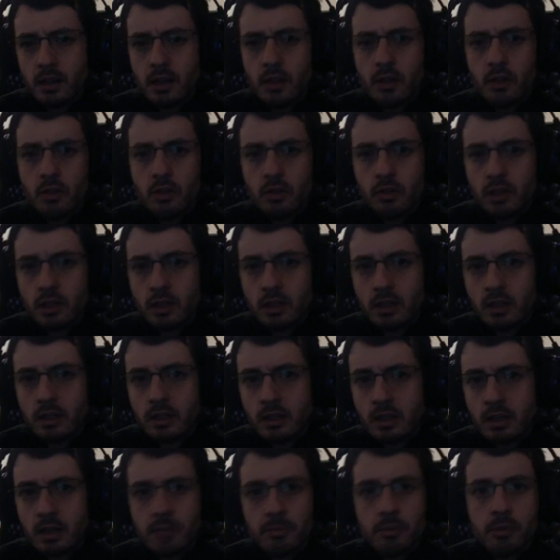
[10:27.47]
y contra Res
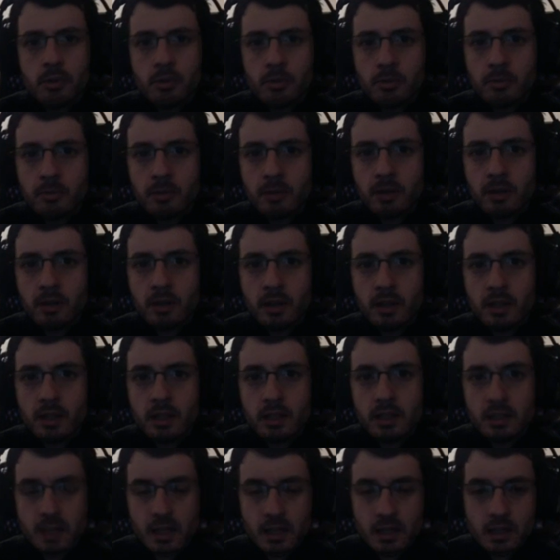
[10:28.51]
Raptor, y me parece que ya
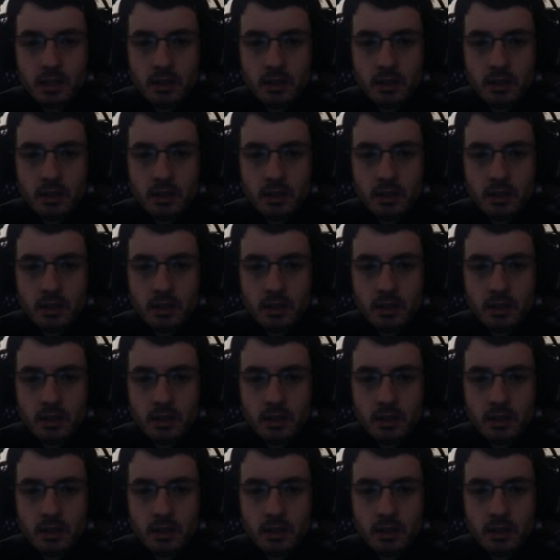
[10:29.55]
está.